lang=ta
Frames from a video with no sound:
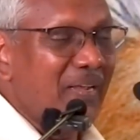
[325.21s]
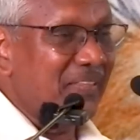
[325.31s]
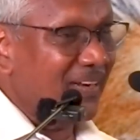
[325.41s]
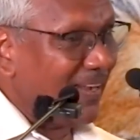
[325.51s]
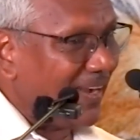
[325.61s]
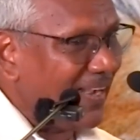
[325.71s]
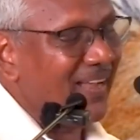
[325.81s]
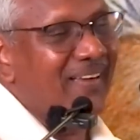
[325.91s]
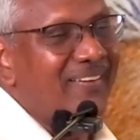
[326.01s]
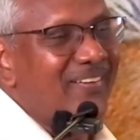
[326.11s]
இதற்காக
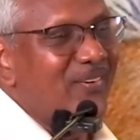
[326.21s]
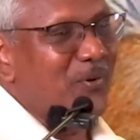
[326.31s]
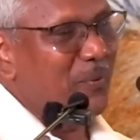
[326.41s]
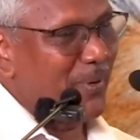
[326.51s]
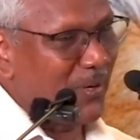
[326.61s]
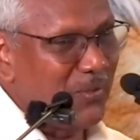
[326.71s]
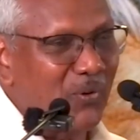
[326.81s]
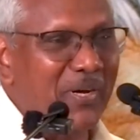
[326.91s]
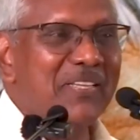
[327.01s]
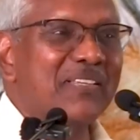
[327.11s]
ஒரு
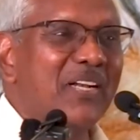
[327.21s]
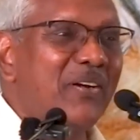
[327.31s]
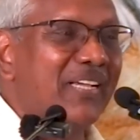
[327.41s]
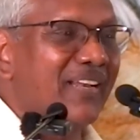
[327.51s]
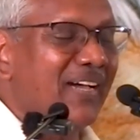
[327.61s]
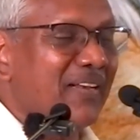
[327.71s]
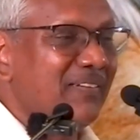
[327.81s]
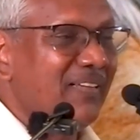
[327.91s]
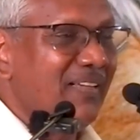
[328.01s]
பெருந்தொகையை செலவழிக்கிறார்